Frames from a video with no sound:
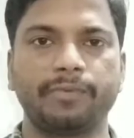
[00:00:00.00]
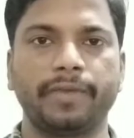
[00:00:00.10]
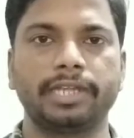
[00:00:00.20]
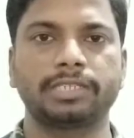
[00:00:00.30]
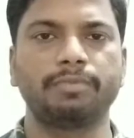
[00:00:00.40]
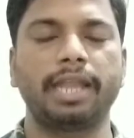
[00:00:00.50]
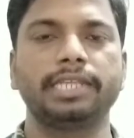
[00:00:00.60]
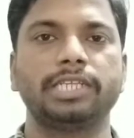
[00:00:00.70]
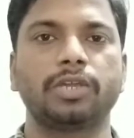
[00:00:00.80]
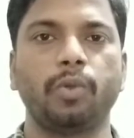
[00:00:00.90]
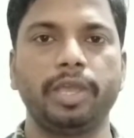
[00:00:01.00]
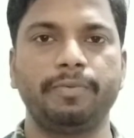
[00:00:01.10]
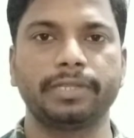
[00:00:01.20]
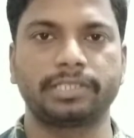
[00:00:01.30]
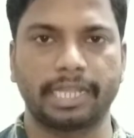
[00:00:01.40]
कि फ्रेंड्स मान लीजिए
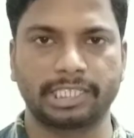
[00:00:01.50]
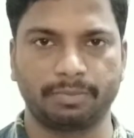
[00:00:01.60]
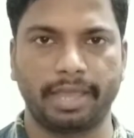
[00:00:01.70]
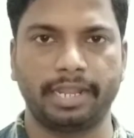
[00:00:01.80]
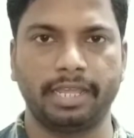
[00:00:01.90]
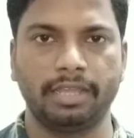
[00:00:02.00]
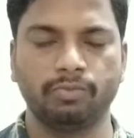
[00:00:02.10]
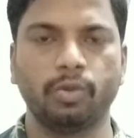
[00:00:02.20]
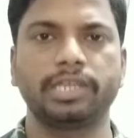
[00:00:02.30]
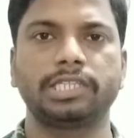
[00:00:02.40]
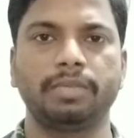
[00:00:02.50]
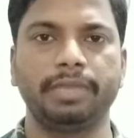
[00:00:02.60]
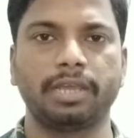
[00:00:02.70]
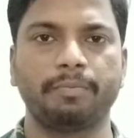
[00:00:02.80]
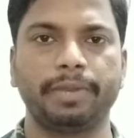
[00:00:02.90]
कोई भी सेल्समैन है वो किसी
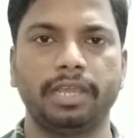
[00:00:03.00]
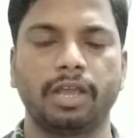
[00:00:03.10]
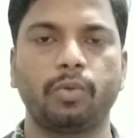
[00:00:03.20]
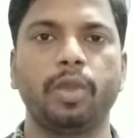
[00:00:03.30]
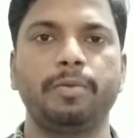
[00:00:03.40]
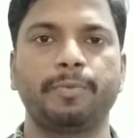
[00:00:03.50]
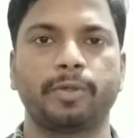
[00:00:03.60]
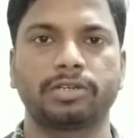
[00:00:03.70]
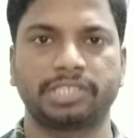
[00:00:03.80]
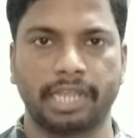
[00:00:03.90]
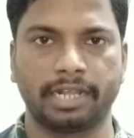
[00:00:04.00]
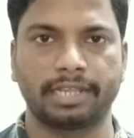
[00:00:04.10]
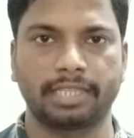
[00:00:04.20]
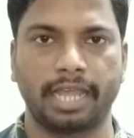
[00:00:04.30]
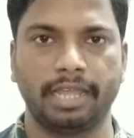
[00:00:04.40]
भी कंपनी का कोई भी प्रोडक्ट सेल
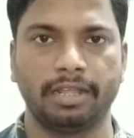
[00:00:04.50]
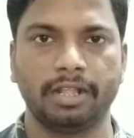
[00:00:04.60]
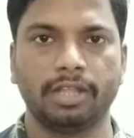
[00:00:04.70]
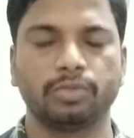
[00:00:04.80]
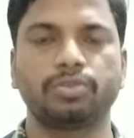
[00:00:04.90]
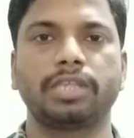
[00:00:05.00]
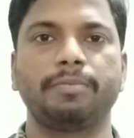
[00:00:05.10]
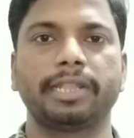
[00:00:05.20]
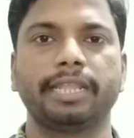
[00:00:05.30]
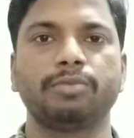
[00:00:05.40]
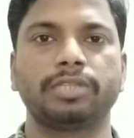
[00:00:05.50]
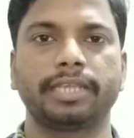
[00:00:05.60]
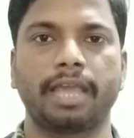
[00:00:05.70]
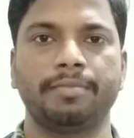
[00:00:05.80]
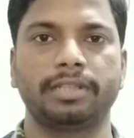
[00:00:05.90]
करता है तो उसके बदले में
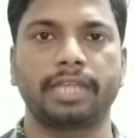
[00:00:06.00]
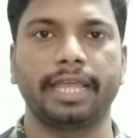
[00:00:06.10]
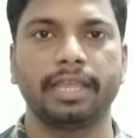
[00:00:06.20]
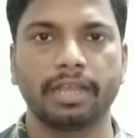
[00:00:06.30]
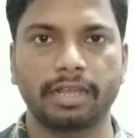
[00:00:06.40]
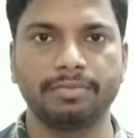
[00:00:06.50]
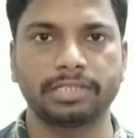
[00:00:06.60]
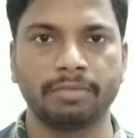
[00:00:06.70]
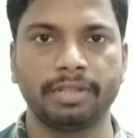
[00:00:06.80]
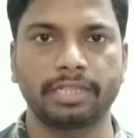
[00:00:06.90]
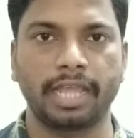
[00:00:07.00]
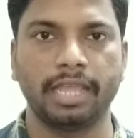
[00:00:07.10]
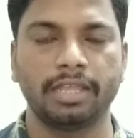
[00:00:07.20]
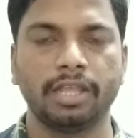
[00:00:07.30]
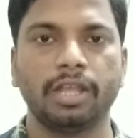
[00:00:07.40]
उसे क्या मिलता है कमीशन मिलता
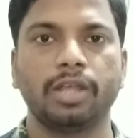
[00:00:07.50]
है